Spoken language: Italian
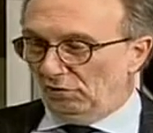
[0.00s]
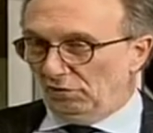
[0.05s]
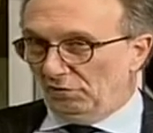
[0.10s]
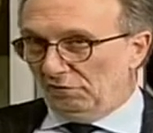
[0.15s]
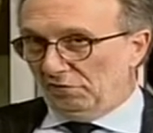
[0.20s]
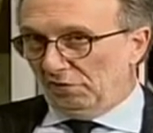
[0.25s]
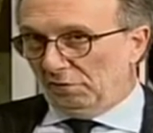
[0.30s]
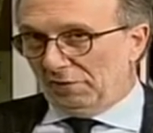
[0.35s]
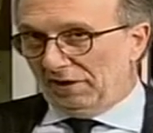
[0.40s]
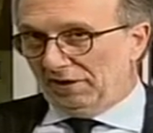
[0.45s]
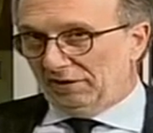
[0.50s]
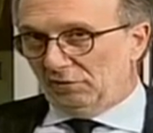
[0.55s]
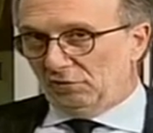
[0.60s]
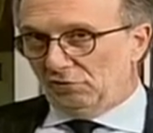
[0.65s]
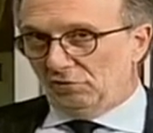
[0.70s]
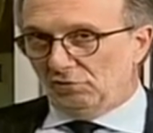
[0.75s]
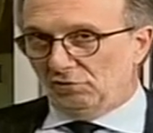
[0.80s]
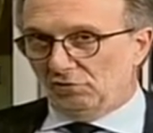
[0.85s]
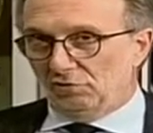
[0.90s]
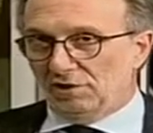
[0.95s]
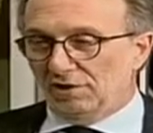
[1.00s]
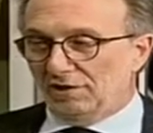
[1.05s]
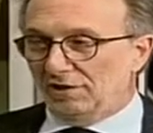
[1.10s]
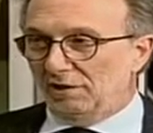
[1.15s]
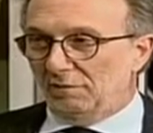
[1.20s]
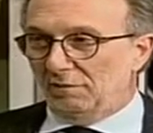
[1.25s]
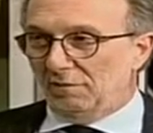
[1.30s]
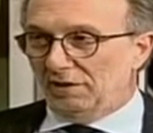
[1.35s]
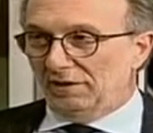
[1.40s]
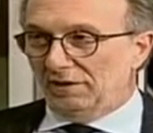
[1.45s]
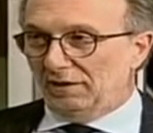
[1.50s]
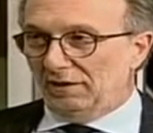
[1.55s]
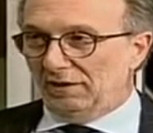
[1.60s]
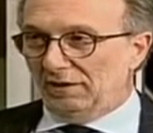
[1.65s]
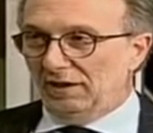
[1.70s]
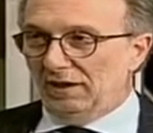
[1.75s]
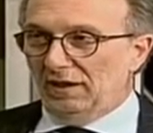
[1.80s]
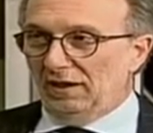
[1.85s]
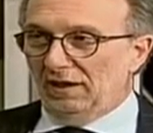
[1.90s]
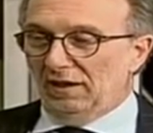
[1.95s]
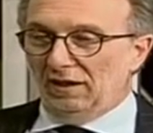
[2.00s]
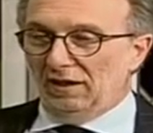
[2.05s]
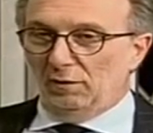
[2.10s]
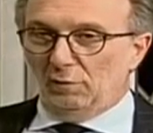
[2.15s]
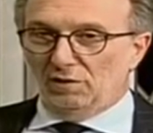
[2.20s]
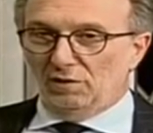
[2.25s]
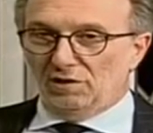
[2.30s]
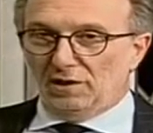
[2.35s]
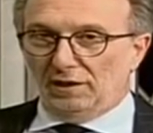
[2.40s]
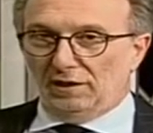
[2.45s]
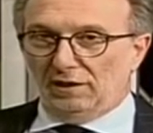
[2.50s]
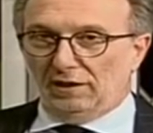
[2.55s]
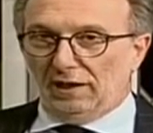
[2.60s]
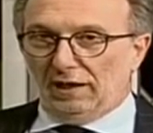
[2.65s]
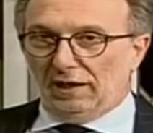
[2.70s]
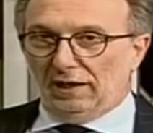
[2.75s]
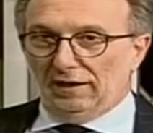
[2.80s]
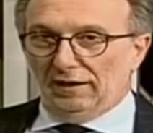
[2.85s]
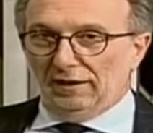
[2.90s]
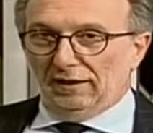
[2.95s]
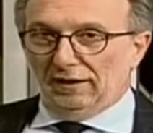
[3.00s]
confermandoci sostanzialmente questa linea